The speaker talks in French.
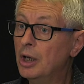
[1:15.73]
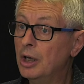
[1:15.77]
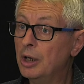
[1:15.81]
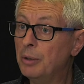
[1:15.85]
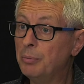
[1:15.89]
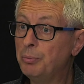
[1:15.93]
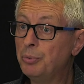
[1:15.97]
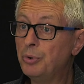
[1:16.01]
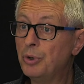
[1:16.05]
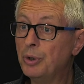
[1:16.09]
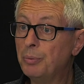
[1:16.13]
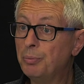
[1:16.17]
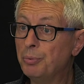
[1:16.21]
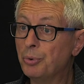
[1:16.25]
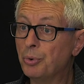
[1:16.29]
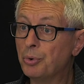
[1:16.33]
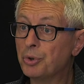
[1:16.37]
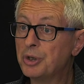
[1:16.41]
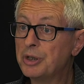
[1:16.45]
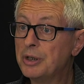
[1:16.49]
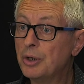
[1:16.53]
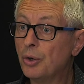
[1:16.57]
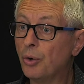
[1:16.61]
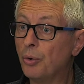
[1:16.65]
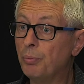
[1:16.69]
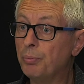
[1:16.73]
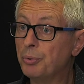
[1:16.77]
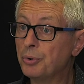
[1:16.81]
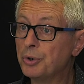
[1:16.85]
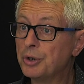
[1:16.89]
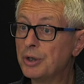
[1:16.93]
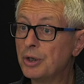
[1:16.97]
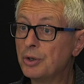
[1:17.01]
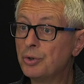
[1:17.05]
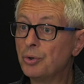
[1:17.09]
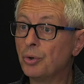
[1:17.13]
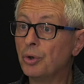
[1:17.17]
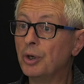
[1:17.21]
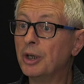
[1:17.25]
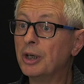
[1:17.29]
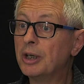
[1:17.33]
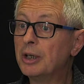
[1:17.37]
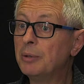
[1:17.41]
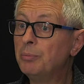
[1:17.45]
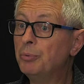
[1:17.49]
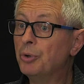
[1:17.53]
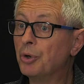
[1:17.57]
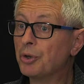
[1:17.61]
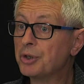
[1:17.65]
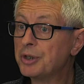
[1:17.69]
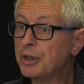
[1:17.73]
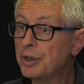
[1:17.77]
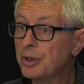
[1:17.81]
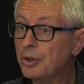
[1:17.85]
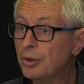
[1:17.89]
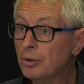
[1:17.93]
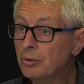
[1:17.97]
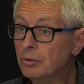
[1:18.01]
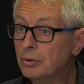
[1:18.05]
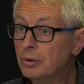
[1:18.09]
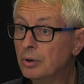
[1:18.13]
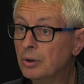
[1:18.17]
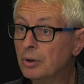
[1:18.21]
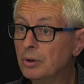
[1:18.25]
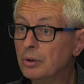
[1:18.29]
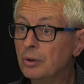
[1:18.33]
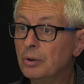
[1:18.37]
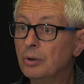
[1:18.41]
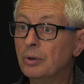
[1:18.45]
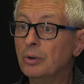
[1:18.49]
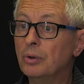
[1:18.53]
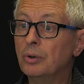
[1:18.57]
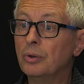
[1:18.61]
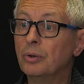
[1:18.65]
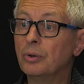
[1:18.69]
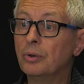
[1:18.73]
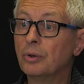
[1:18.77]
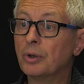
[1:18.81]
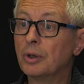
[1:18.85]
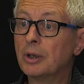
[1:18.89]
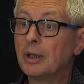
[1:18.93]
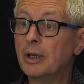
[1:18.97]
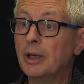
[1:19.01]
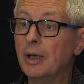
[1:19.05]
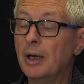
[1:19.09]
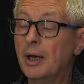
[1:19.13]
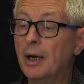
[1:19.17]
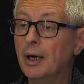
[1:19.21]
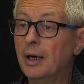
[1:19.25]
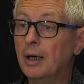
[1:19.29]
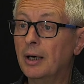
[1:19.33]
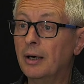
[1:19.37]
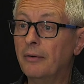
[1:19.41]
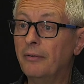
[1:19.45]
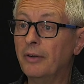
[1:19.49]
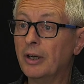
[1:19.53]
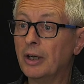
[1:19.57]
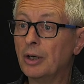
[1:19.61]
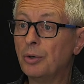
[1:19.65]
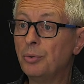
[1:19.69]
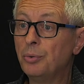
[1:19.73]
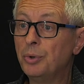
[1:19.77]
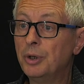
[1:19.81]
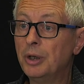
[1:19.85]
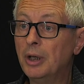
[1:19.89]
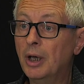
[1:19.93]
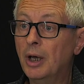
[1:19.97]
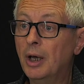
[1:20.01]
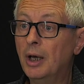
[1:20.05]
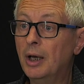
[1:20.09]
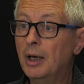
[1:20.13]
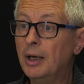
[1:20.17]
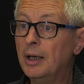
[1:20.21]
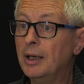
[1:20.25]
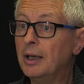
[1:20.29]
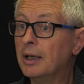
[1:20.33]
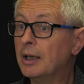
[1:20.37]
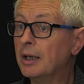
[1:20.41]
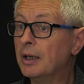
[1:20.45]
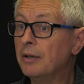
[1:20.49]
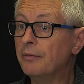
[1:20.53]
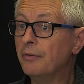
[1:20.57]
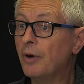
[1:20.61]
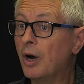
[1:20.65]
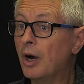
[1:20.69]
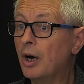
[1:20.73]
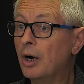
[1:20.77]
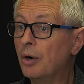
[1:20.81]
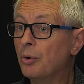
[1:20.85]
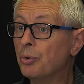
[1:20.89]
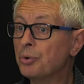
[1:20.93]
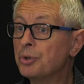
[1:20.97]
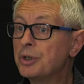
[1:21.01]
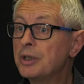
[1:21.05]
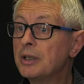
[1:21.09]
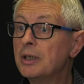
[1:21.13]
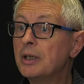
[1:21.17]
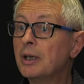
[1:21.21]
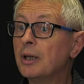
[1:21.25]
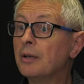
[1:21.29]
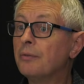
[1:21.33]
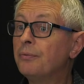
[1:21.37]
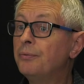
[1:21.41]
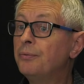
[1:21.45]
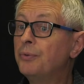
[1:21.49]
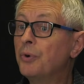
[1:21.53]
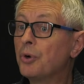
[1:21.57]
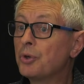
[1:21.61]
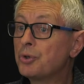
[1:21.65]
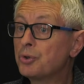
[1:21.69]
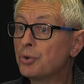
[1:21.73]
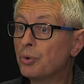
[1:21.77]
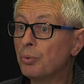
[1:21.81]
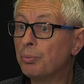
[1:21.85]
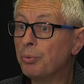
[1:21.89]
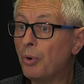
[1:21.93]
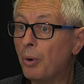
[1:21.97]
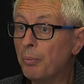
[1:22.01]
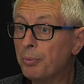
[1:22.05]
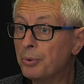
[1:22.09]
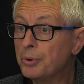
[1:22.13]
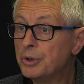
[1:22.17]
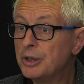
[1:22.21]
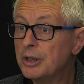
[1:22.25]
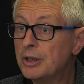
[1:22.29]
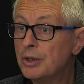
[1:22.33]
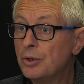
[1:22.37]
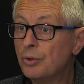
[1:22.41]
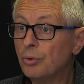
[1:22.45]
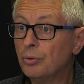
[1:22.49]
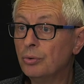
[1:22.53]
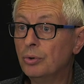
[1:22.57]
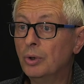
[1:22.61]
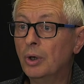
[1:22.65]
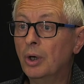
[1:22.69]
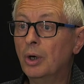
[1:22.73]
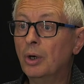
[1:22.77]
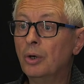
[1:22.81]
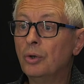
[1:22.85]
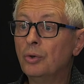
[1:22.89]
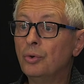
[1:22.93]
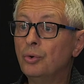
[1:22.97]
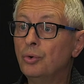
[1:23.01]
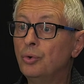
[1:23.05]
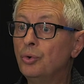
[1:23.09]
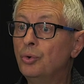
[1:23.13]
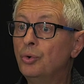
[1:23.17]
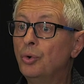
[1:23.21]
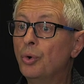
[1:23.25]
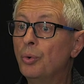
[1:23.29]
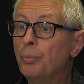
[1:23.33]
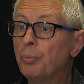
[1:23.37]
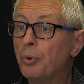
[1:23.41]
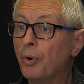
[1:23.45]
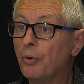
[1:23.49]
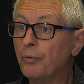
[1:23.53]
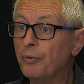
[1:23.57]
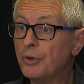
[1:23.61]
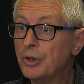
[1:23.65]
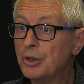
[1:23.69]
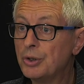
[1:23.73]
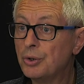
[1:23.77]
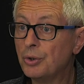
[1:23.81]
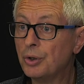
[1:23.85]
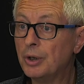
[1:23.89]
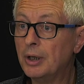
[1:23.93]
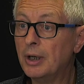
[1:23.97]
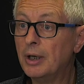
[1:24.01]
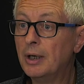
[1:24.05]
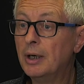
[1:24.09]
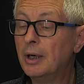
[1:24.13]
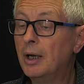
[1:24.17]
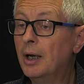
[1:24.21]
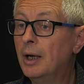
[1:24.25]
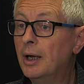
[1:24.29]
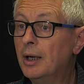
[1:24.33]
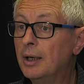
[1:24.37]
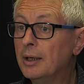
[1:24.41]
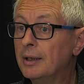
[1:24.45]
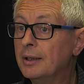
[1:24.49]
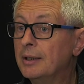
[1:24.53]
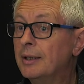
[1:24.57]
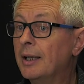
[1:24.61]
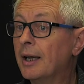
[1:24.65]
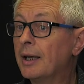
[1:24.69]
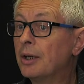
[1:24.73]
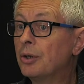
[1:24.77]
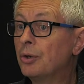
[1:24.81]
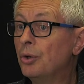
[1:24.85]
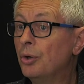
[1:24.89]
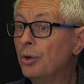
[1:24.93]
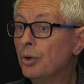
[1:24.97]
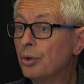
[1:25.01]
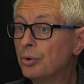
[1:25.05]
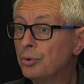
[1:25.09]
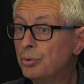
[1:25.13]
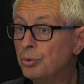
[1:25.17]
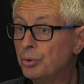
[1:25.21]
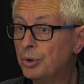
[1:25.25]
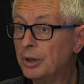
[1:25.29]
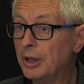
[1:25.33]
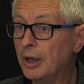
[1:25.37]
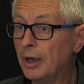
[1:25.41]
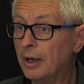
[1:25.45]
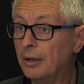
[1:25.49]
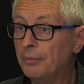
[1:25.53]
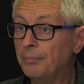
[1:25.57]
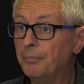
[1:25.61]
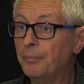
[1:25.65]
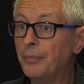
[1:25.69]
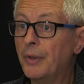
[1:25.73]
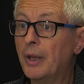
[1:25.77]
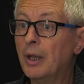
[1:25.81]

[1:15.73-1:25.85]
Et puis, il peut aussi reposer sur l'équipe d'enseignants euh, qu'il a avec lui et qui va aussi être force de proposition de professionnels, d'acteurs du terrain.